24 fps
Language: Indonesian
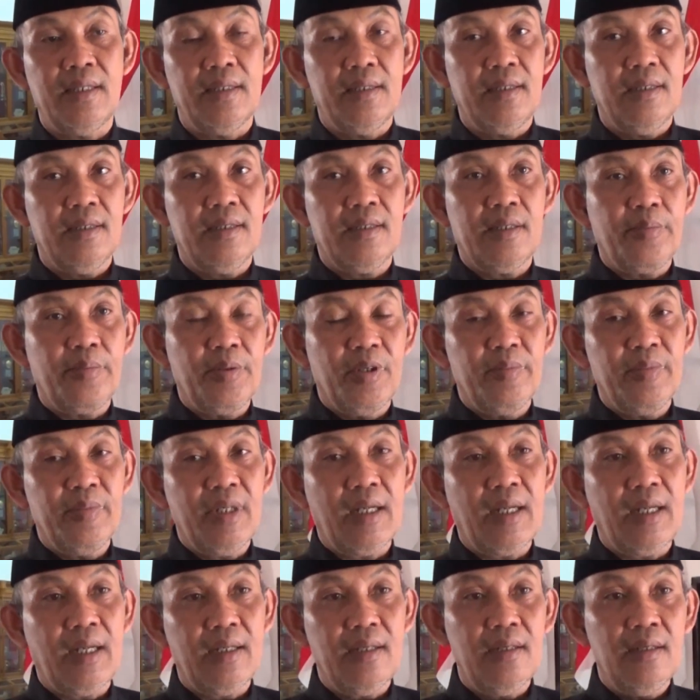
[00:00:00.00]
Jadi sebelumnya
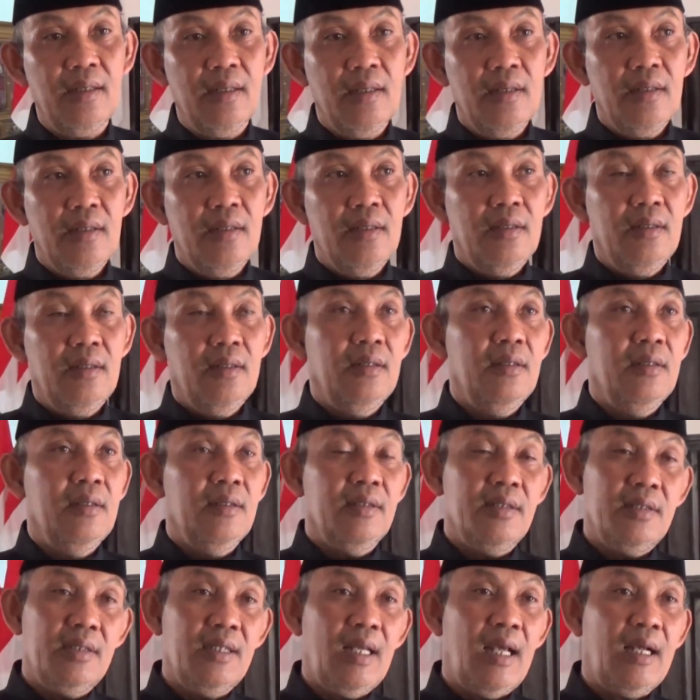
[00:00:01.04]
kan
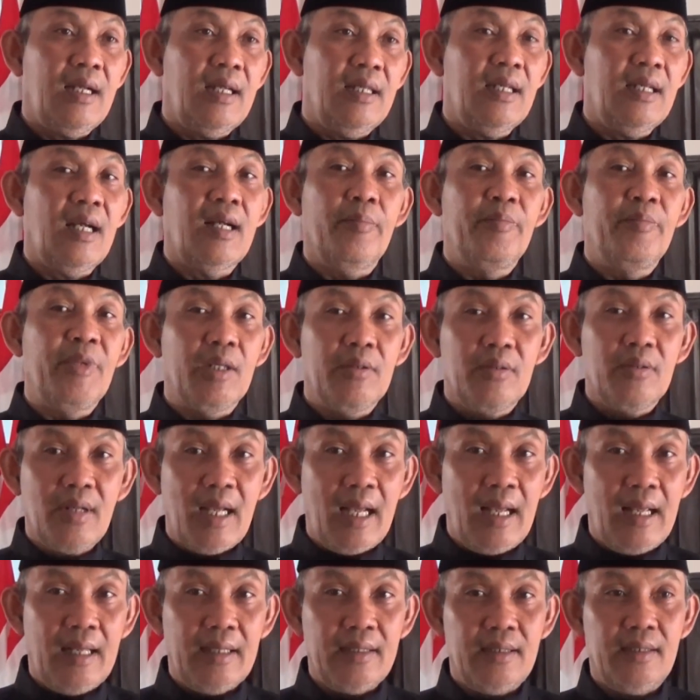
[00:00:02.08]
siaga tanggap
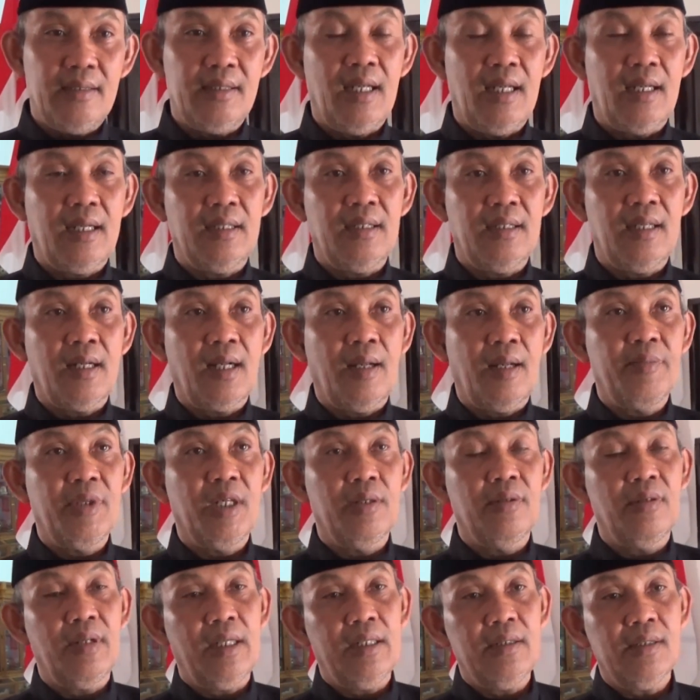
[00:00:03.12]
darurat, hmm. siaga tanggap
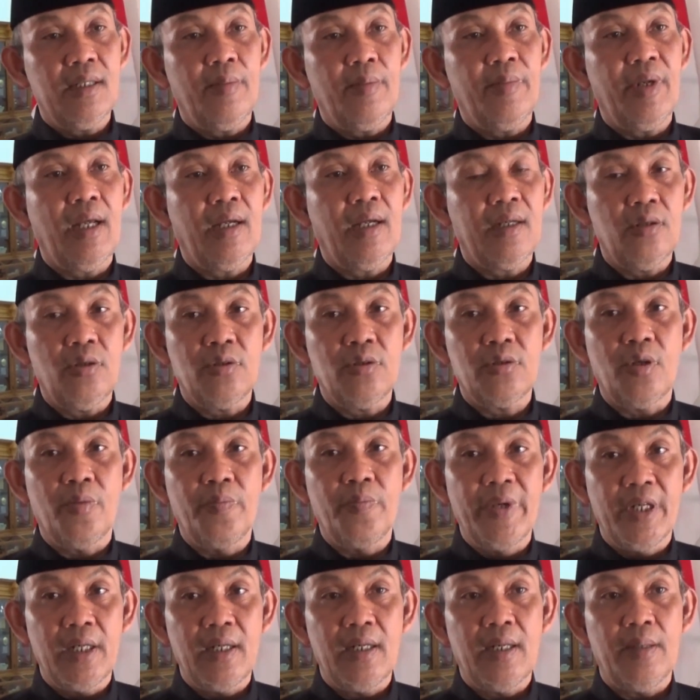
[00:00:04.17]
daruratnya sampai akhir
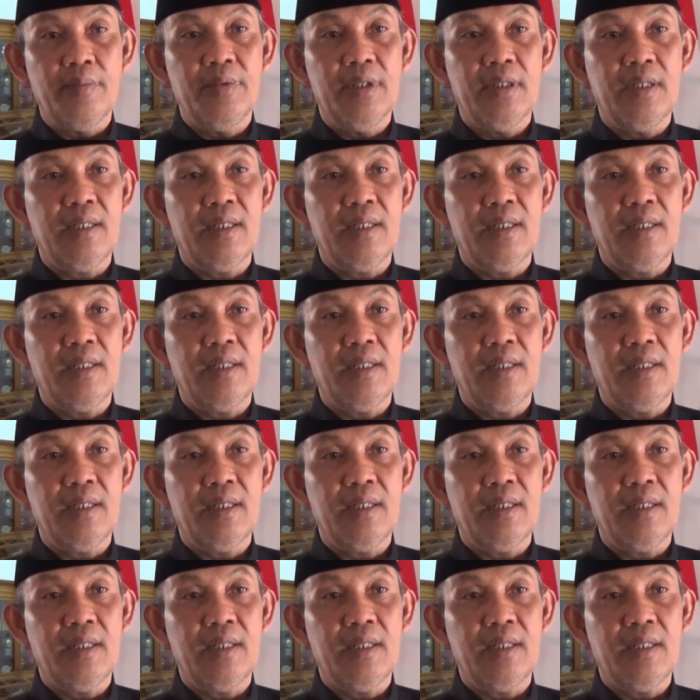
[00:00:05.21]
Oktober, tapi